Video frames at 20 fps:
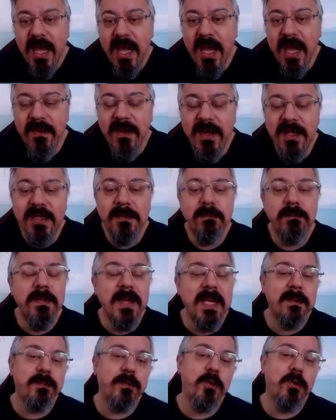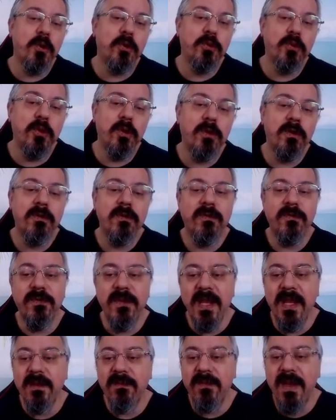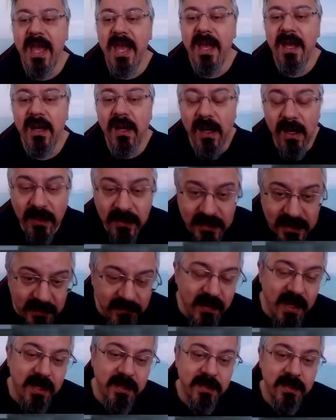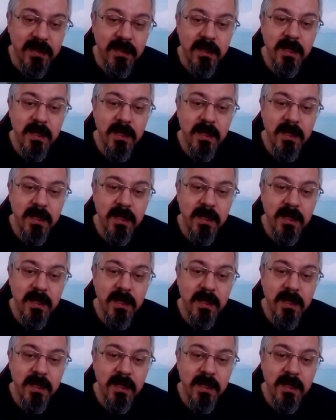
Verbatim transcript: Evet bir piyonu, fil ve atı var.